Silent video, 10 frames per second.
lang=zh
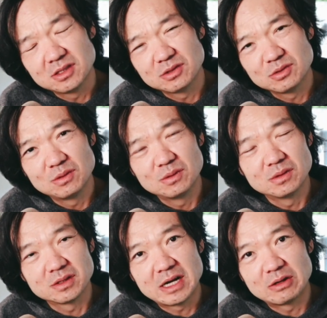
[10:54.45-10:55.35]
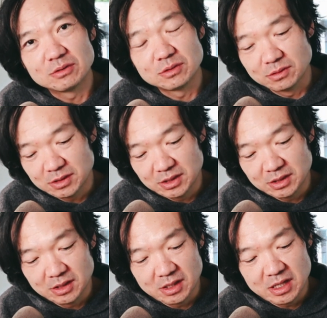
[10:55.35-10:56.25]
说大狗熊是一
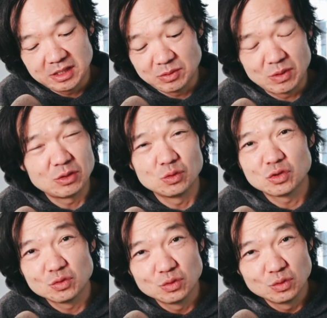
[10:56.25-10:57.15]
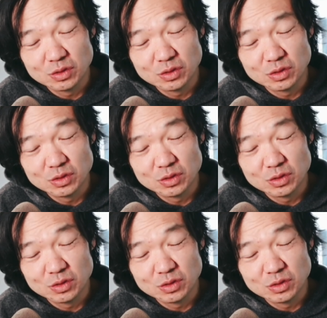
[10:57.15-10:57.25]
个啊喜欢读书，